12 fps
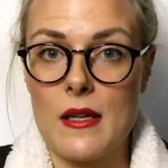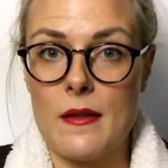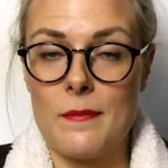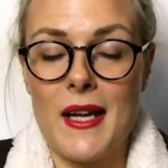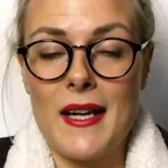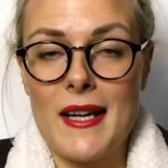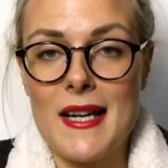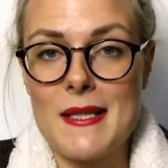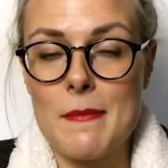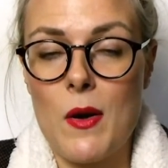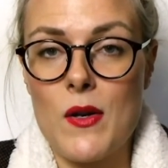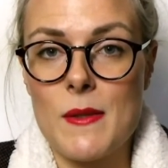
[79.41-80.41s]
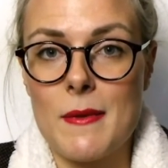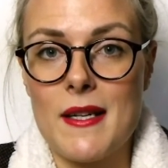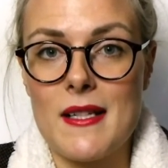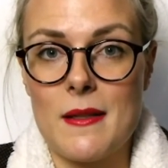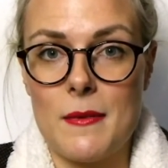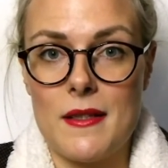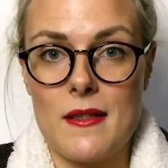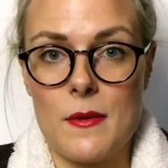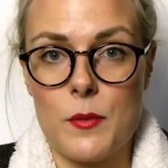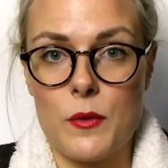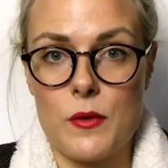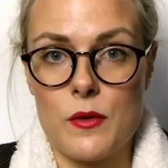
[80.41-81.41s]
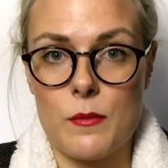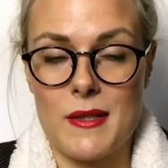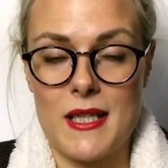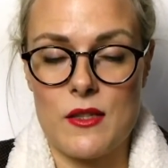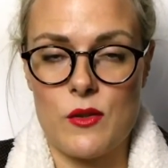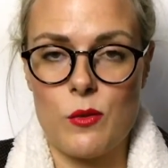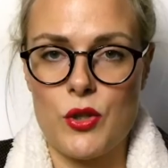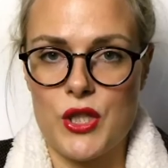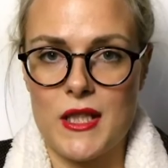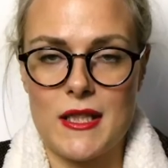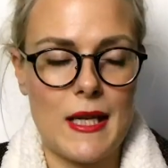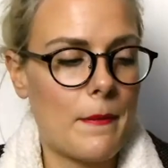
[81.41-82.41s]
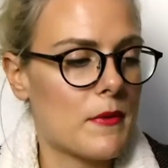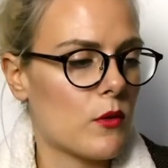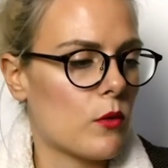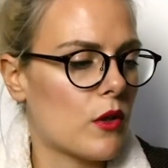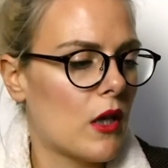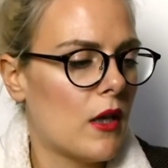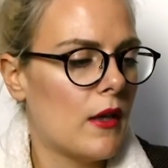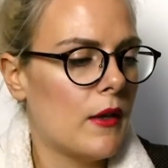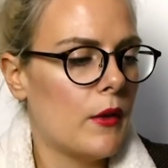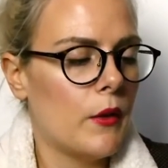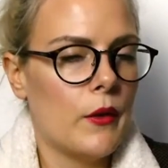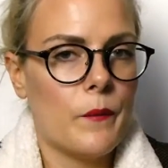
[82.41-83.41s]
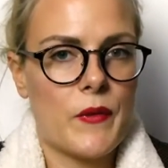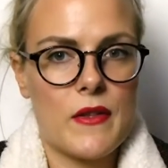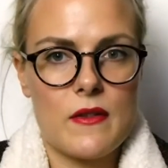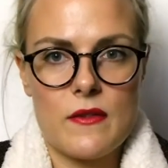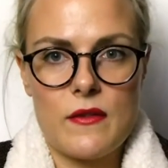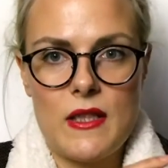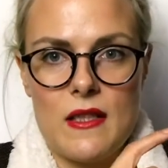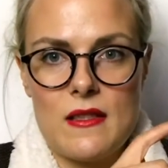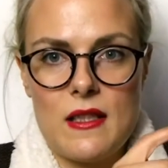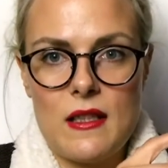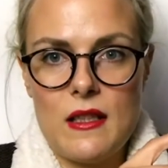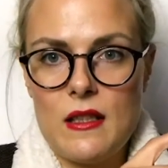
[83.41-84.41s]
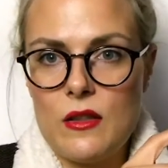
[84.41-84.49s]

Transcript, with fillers: Ähm, danke erstmal, Rossmann, dass ihr mir dieses Produkt zum Testen zugeschickt habt und das, wie ihr sehen